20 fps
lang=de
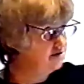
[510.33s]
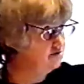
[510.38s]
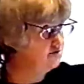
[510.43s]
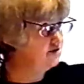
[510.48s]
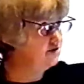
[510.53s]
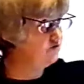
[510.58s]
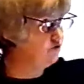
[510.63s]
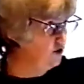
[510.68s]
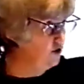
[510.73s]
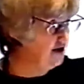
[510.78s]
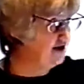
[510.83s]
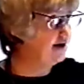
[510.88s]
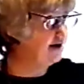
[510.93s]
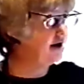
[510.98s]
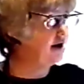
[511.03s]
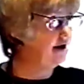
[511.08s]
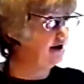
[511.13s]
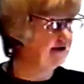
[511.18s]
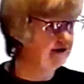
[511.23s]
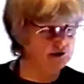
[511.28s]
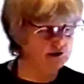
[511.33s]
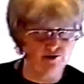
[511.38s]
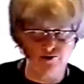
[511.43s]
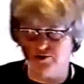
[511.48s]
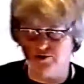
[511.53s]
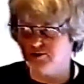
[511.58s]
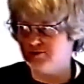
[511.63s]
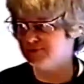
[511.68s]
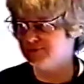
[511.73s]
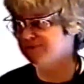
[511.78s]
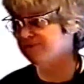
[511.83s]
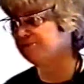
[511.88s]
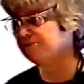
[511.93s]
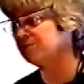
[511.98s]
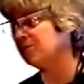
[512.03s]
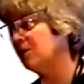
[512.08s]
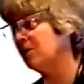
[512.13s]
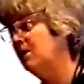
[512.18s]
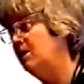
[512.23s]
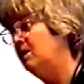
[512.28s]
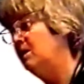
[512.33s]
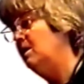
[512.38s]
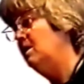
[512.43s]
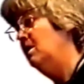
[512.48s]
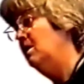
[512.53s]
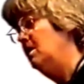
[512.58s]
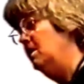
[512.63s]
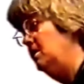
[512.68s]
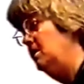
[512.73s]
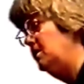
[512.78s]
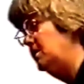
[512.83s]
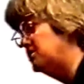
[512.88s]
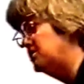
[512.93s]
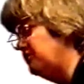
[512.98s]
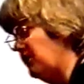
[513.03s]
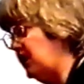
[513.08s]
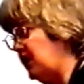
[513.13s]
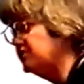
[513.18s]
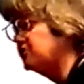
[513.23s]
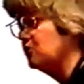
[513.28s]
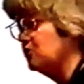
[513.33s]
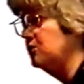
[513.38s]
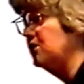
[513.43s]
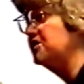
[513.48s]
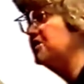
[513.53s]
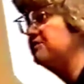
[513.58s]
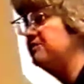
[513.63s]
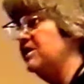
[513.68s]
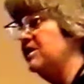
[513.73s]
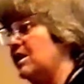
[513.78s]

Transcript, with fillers: die Vorhänge reinigen konnten. Jetzt war es so, dass